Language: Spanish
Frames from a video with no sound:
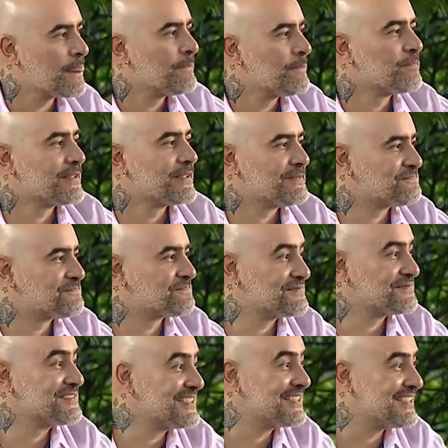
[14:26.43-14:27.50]
mío que está por
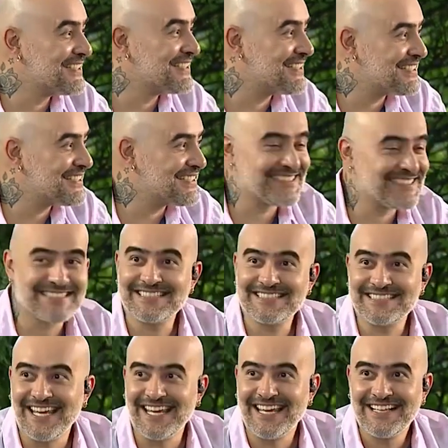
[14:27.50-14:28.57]
aquí detrás de
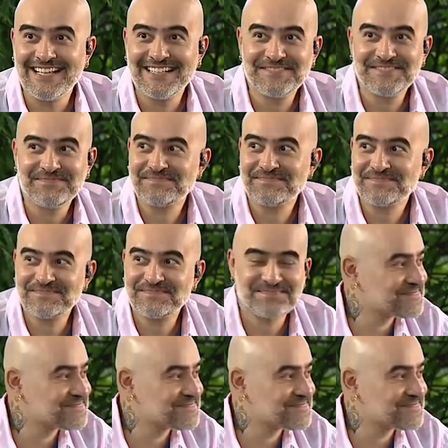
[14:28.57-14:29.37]
cámaras en alguna parte